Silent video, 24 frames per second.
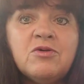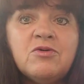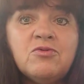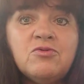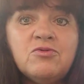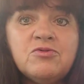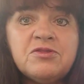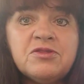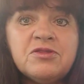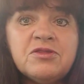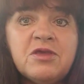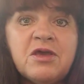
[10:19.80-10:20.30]

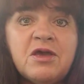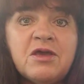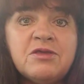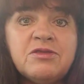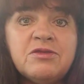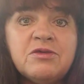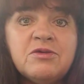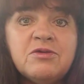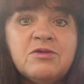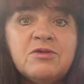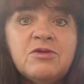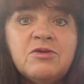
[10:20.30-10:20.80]
Узнать.
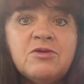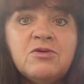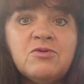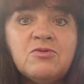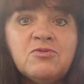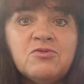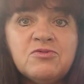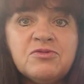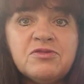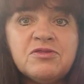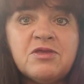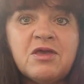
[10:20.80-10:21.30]

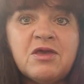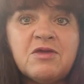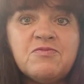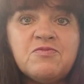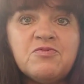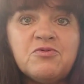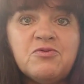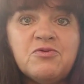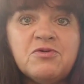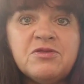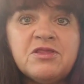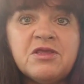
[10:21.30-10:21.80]
Узнать
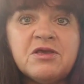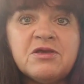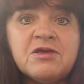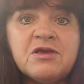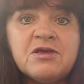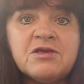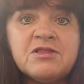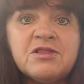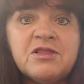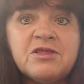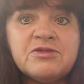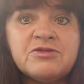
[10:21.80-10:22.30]
просто,
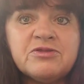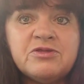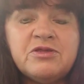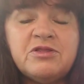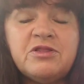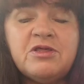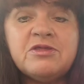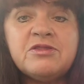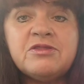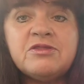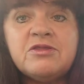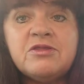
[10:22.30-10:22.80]
как
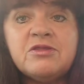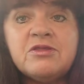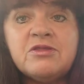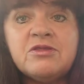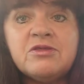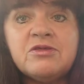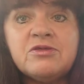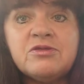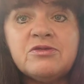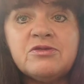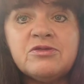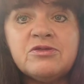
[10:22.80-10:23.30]
сложилась
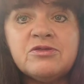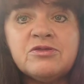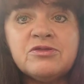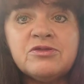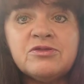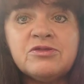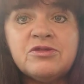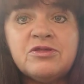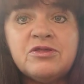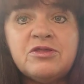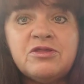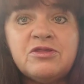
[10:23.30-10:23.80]

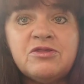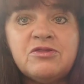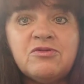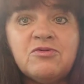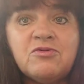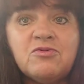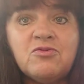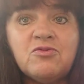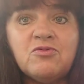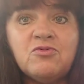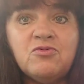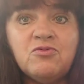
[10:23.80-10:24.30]
жизнь
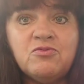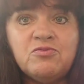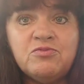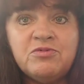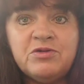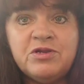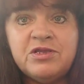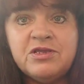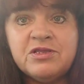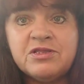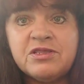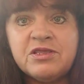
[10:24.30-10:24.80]
у
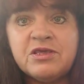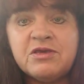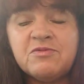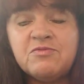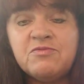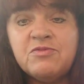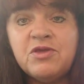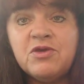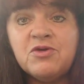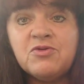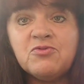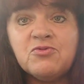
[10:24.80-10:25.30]
близких
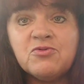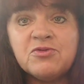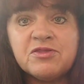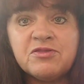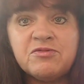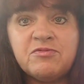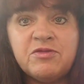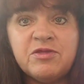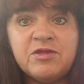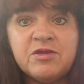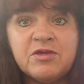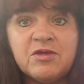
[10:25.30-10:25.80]
мне
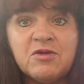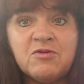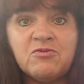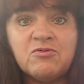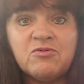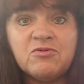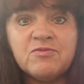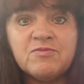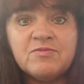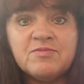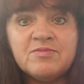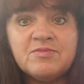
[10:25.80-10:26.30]
родственников.